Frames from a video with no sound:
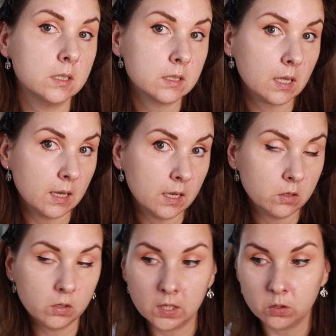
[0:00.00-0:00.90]
Jest taka,
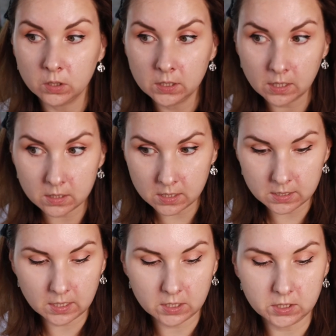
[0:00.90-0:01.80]
no jednolita, nie
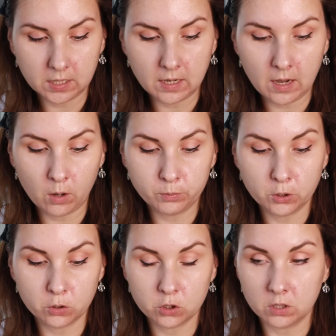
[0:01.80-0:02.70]
jest jakaś taka
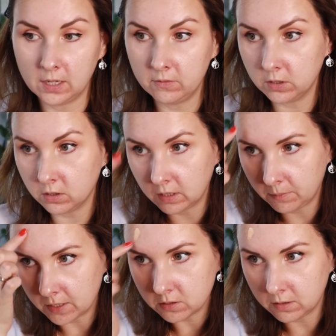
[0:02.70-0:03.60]
obciążona, wygląda
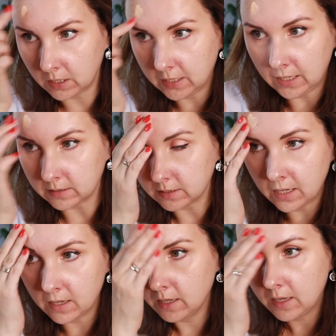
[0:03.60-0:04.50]
bardzo delikatnie.